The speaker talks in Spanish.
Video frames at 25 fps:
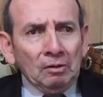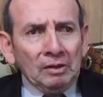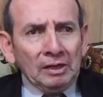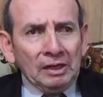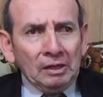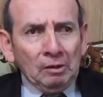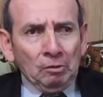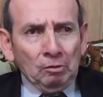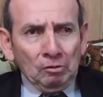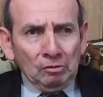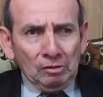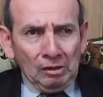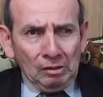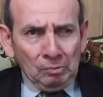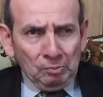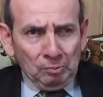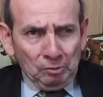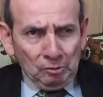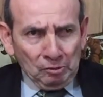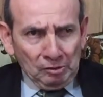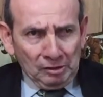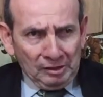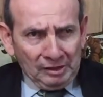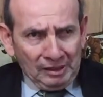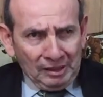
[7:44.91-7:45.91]
de cosas
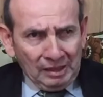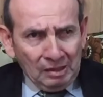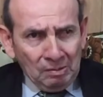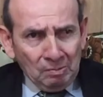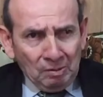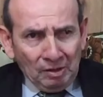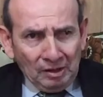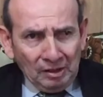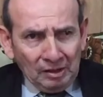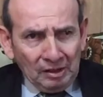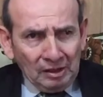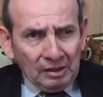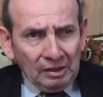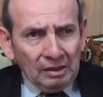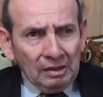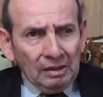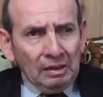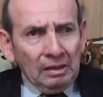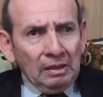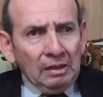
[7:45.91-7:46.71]
positivas